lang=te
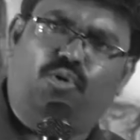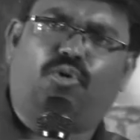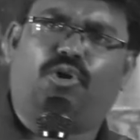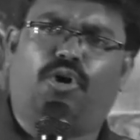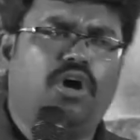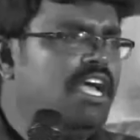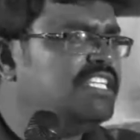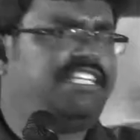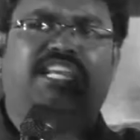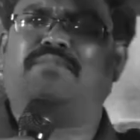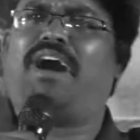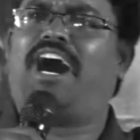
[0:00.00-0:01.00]
ఊరుకోడో
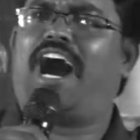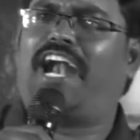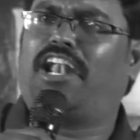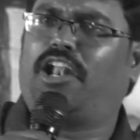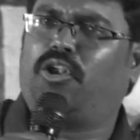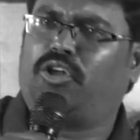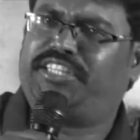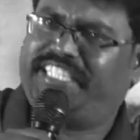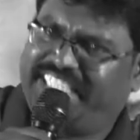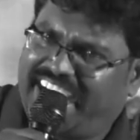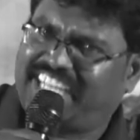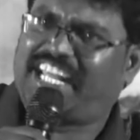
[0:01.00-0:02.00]
సినిమా హాళ్లలో
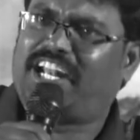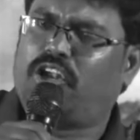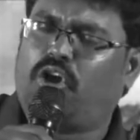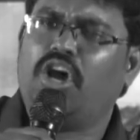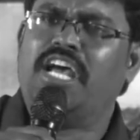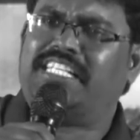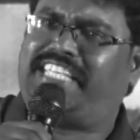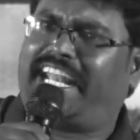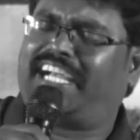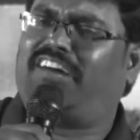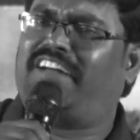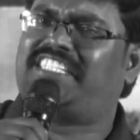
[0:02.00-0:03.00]
థియేటర్లలో
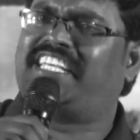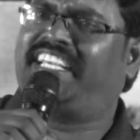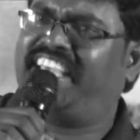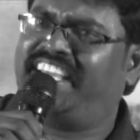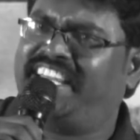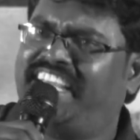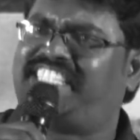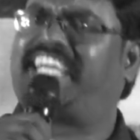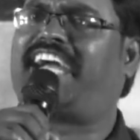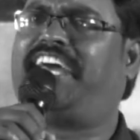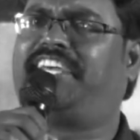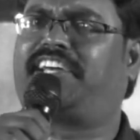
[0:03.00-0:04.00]
జరగవలసిన ఈ నీచ
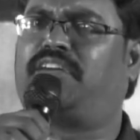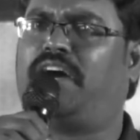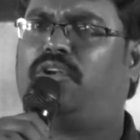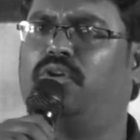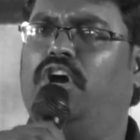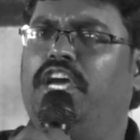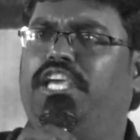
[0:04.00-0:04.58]
కార్యక్రమాలు